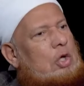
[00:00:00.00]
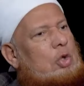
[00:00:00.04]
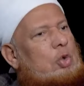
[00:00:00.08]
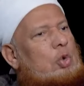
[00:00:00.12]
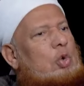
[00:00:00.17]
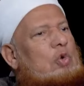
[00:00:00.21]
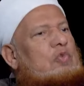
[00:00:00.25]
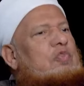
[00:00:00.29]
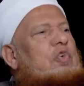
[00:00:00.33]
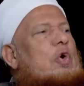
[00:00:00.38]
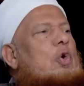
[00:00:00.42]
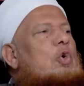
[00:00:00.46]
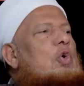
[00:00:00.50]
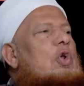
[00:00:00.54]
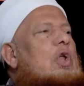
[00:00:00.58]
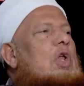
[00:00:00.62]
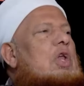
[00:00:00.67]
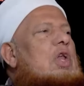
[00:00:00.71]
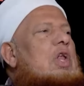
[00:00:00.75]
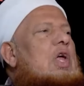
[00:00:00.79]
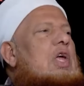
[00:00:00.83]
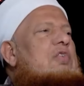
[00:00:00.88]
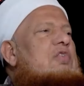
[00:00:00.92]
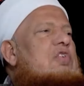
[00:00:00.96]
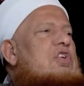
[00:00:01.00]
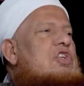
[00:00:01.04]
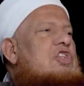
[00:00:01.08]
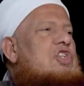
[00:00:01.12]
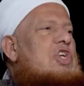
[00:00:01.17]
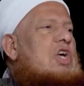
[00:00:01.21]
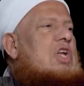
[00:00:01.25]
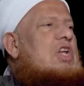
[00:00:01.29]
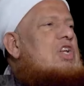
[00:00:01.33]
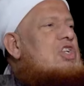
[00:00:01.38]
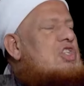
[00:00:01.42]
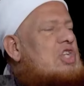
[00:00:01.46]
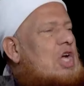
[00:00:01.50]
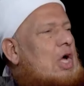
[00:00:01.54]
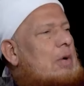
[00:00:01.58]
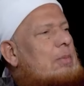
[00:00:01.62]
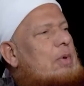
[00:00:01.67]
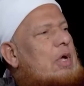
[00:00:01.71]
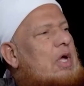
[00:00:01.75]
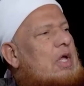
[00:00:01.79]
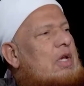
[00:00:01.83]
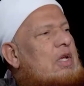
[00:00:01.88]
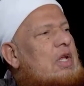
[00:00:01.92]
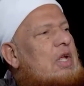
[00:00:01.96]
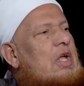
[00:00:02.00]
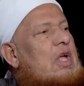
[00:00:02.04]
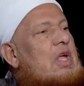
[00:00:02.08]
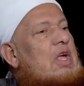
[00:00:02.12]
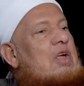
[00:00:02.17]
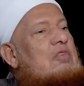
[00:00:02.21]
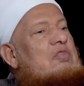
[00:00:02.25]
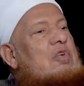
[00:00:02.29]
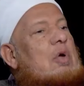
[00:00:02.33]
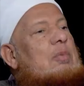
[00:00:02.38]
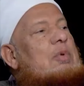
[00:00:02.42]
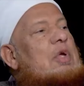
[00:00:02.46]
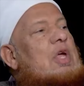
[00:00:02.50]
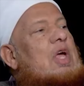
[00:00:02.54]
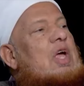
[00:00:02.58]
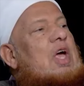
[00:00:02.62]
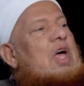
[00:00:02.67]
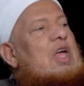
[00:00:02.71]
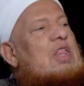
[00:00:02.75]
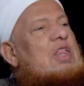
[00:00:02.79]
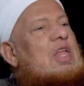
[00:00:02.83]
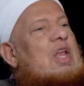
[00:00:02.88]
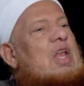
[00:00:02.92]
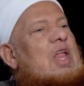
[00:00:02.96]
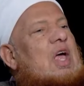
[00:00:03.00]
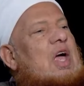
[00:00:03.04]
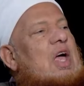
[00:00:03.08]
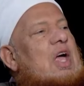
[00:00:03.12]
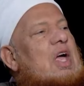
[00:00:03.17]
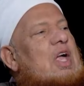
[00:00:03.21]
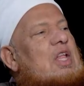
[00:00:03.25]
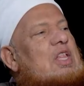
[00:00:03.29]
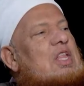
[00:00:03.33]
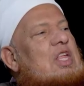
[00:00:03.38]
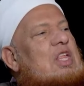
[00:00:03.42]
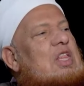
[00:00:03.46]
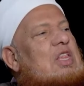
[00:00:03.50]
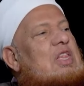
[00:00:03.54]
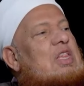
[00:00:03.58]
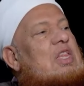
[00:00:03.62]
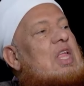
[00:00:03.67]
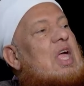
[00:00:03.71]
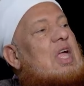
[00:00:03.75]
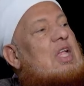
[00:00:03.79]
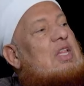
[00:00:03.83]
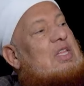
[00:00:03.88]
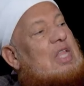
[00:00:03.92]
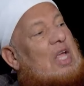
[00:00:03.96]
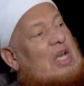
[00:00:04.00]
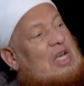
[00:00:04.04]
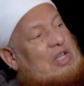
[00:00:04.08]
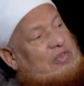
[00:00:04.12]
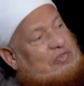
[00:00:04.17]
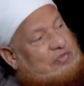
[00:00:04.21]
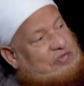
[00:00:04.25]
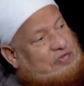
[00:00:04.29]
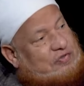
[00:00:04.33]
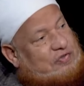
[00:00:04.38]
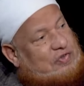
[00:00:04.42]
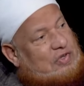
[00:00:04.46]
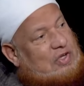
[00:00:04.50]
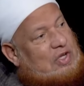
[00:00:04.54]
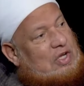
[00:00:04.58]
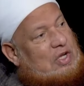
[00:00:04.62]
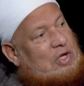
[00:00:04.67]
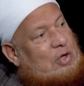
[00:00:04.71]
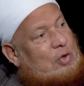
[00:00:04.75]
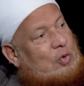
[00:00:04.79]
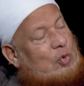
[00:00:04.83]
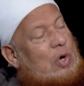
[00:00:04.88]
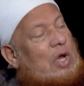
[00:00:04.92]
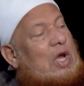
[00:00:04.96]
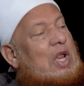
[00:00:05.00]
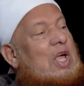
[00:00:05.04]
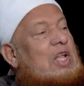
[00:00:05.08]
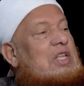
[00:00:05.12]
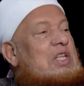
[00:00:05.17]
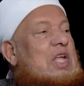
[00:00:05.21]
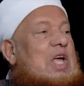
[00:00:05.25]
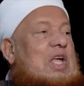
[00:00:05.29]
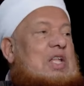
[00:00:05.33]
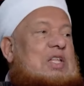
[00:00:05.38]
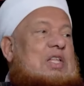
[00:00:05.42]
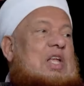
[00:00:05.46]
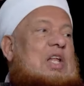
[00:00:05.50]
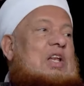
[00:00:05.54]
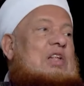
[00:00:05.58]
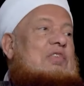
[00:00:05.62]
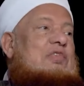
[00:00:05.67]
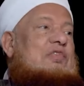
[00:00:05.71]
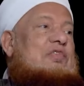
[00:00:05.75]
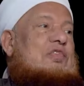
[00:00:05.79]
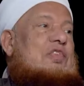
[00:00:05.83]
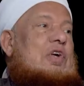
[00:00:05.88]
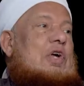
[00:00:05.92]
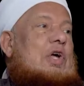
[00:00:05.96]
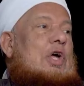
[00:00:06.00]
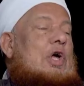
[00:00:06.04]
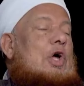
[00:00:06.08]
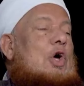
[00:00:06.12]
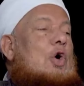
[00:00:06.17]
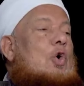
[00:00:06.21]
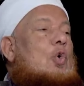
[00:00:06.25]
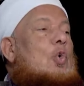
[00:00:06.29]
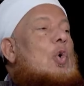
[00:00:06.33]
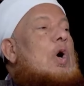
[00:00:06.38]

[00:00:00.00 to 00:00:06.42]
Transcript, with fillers: يرفع الى الله في شهر شعبان مم. فبهذا الاحاديث تأتلف ولا تختلف مم.